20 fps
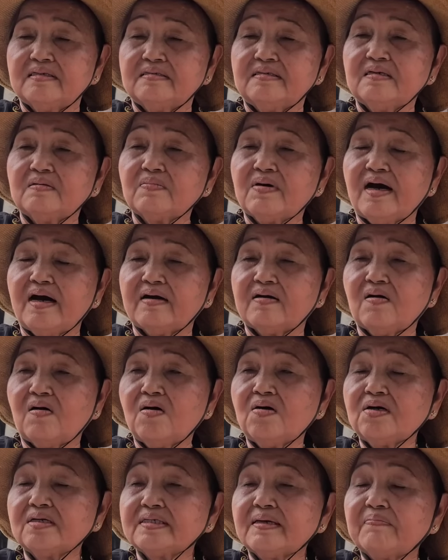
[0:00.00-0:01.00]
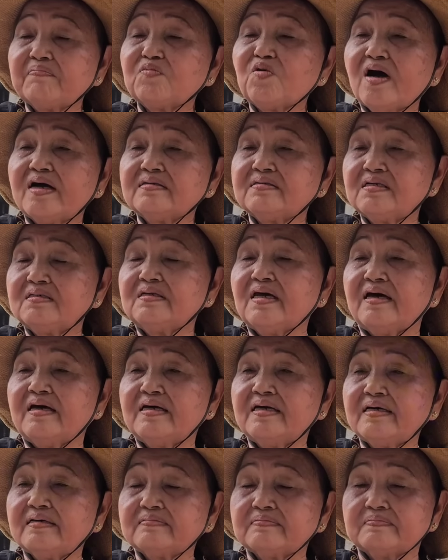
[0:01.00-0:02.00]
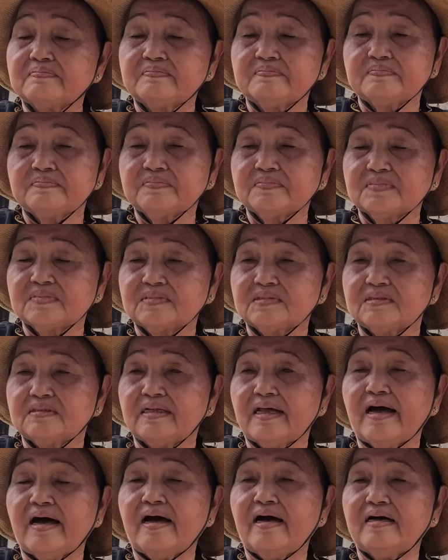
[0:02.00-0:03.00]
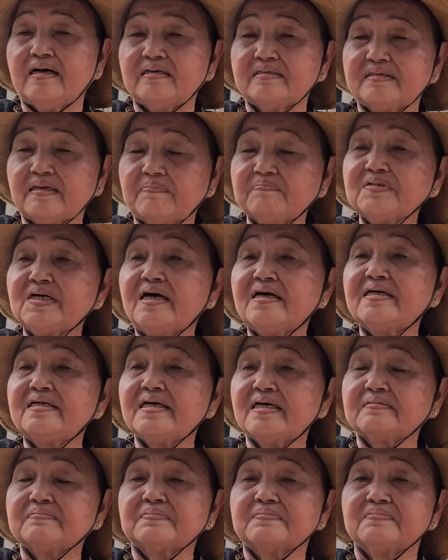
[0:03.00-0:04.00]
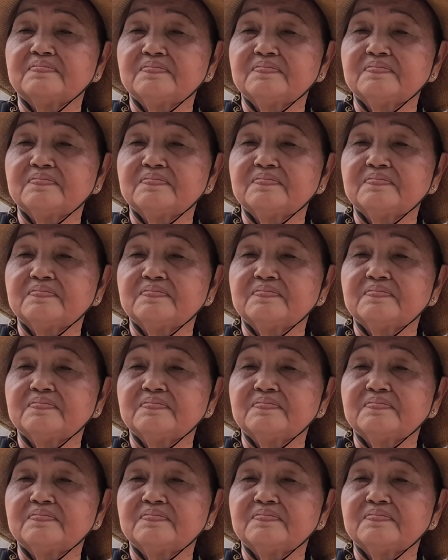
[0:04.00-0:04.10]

nhưng mà có trăm quan chư vị á là chấm ghi nha